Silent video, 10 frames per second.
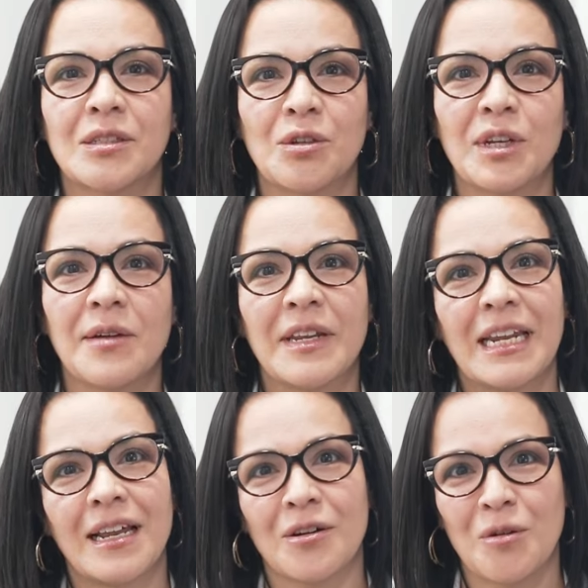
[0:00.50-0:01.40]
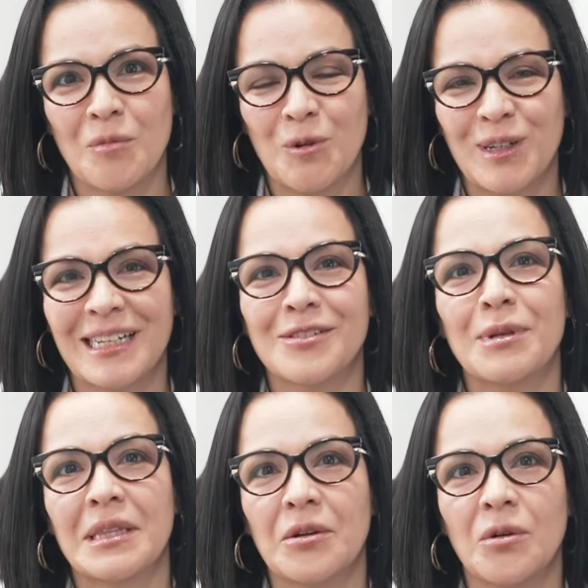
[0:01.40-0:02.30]
Soy Gabriela Romo,
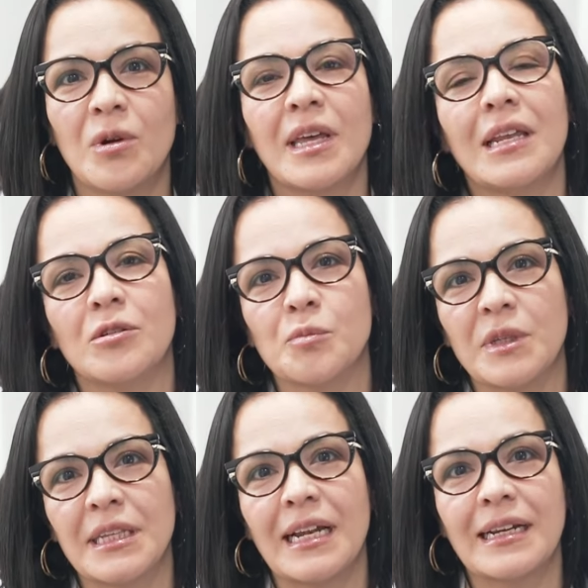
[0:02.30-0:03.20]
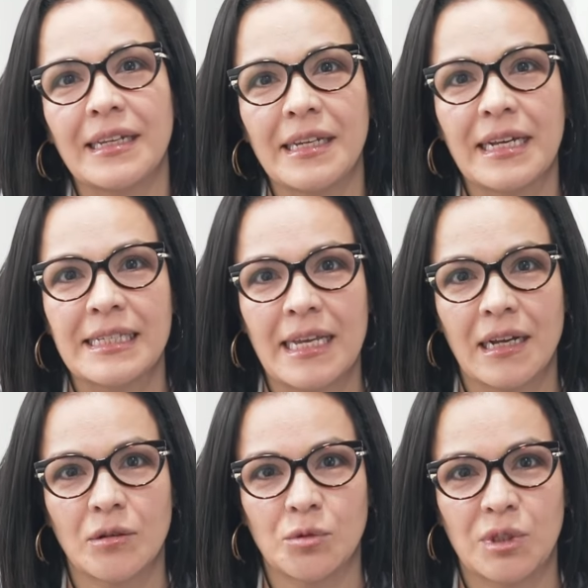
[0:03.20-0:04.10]
gastroenteróloga del Hospital Clínica San
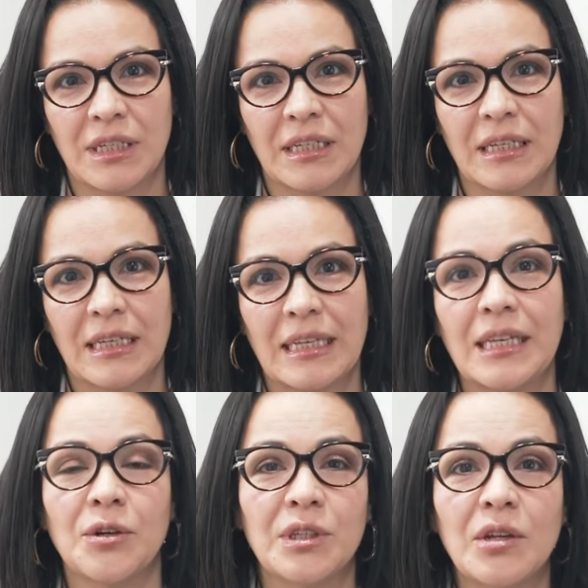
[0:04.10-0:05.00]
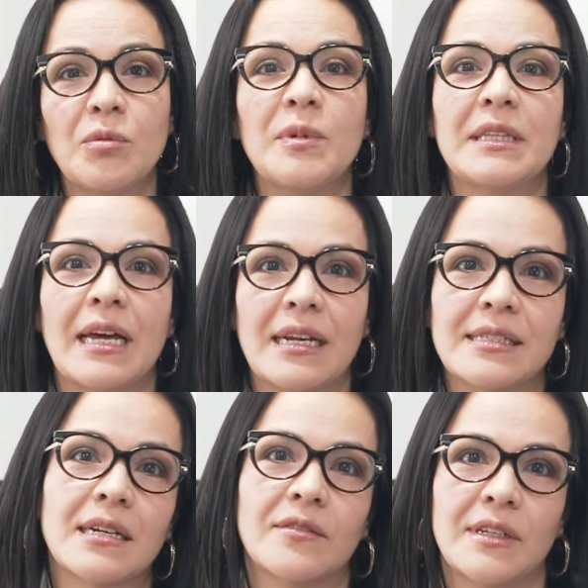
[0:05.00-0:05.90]
Agustín, y hoy quiero
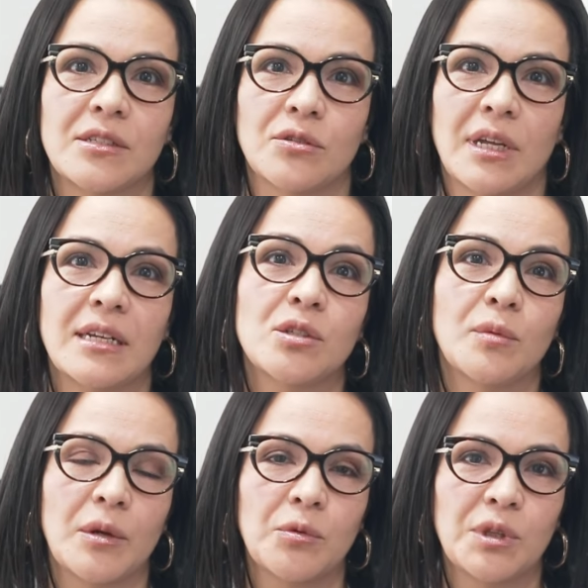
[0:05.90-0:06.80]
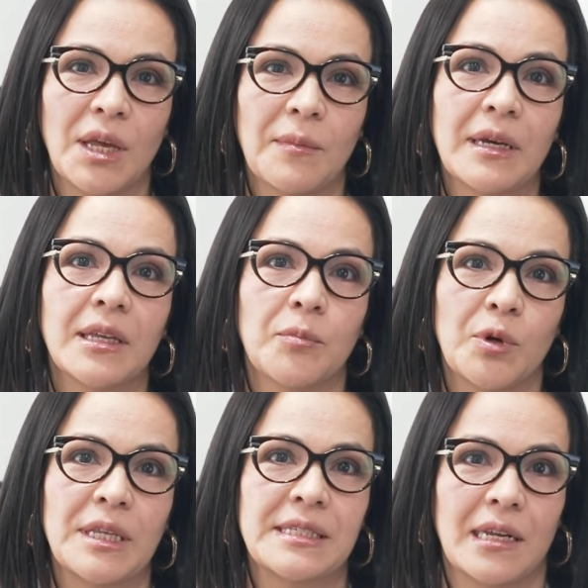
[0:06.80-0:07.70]
invitarles a reflexionar sobre un tema que
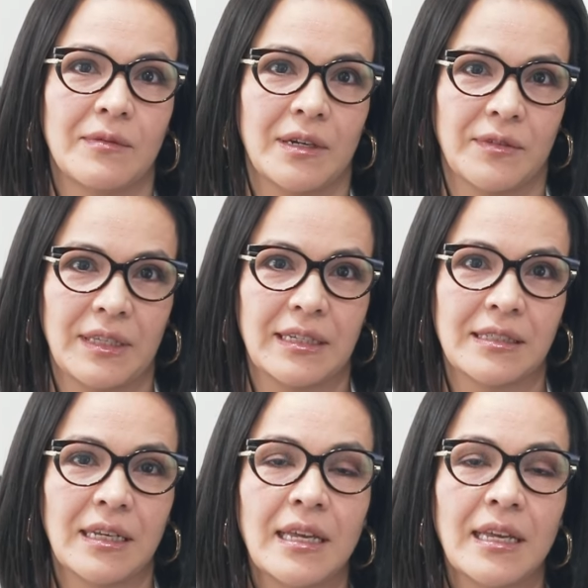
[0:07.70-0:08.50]
puede salvar vidas,